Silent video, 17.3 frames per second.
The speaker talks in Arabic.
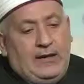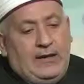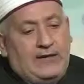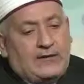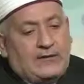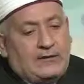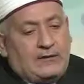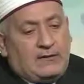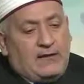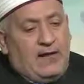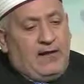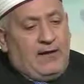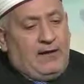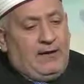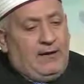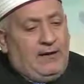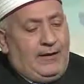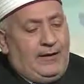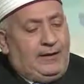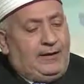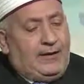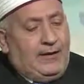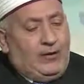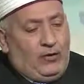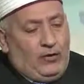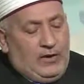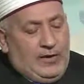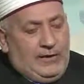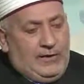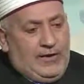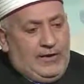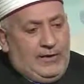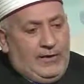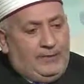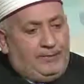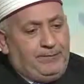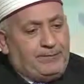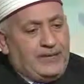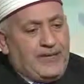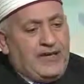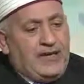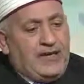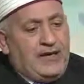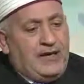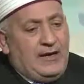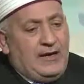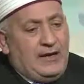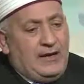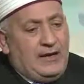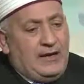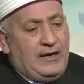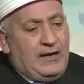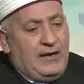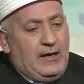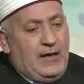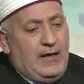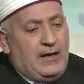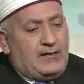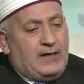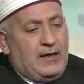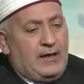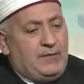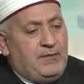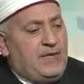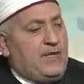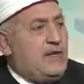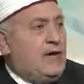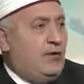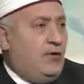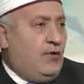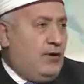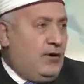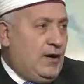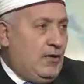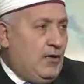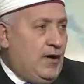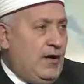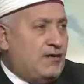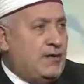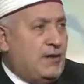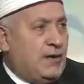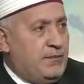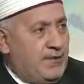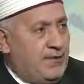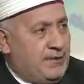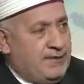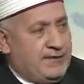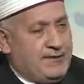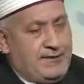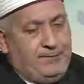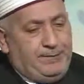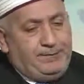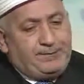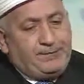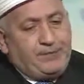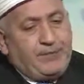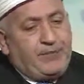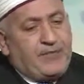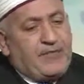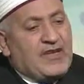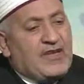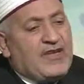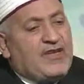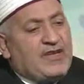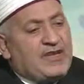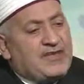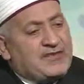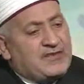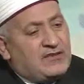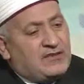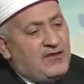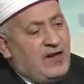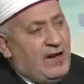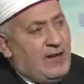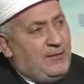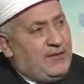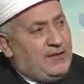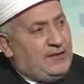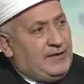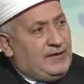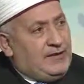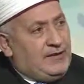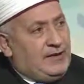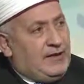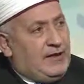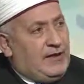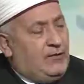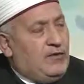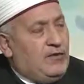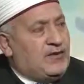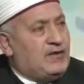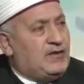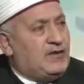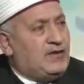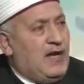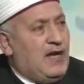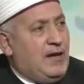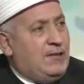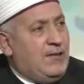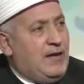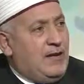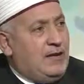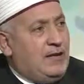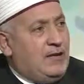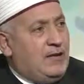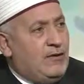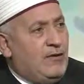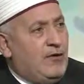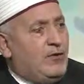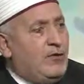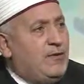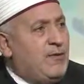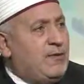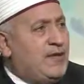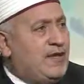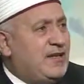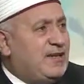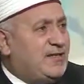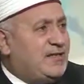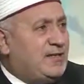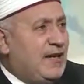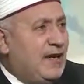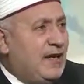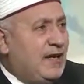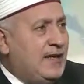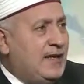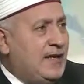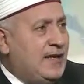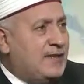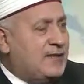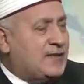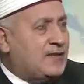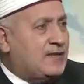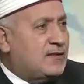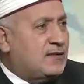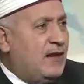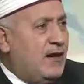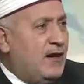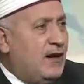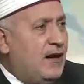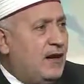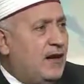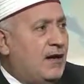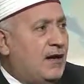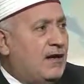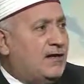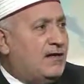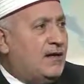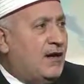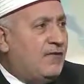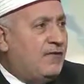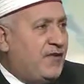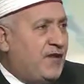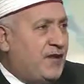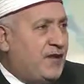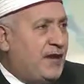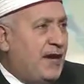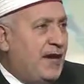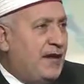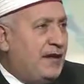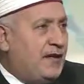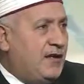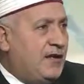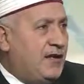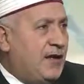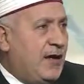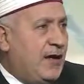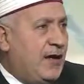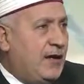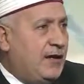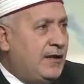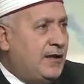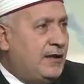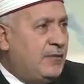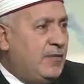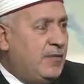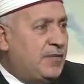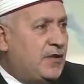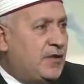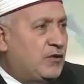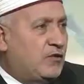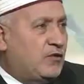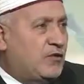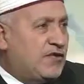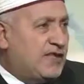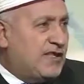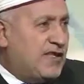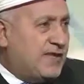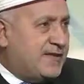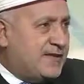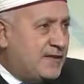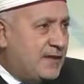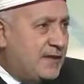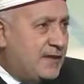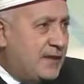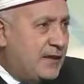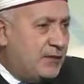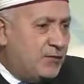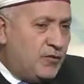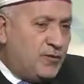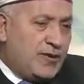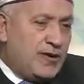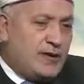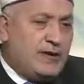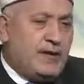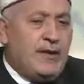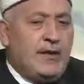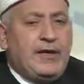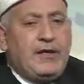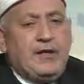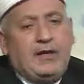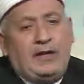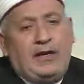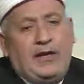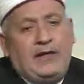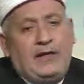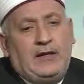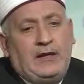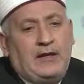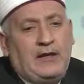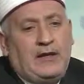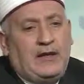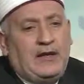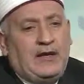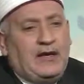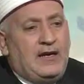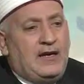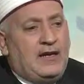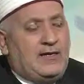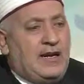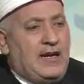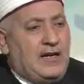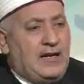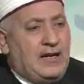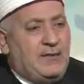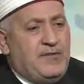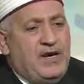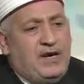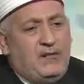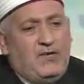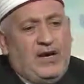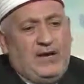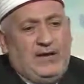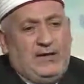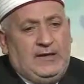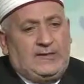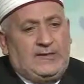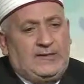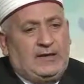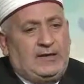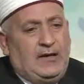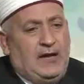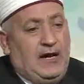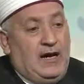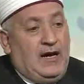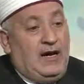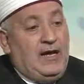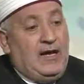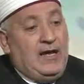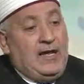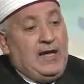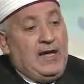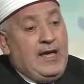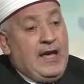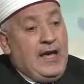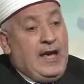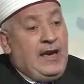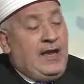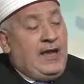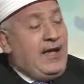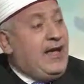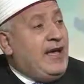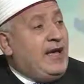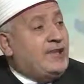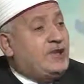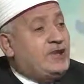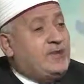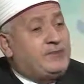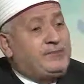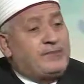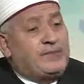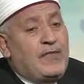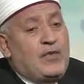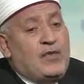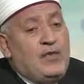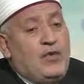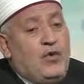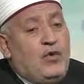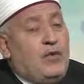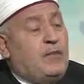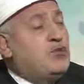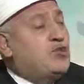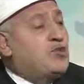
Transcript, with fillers: الاستطاعة عند العلماء هي آه، أكثر من نوع وأكثر من قسم هي استطاعة بدنية واستطاعة مالية وربما نزيد عليها استطاعة ظرفية آنية حالية ممكن تكون سياسية نعم. ممكن يعني آه، غير ذلك من أنواع الاستطاعة الحاج هو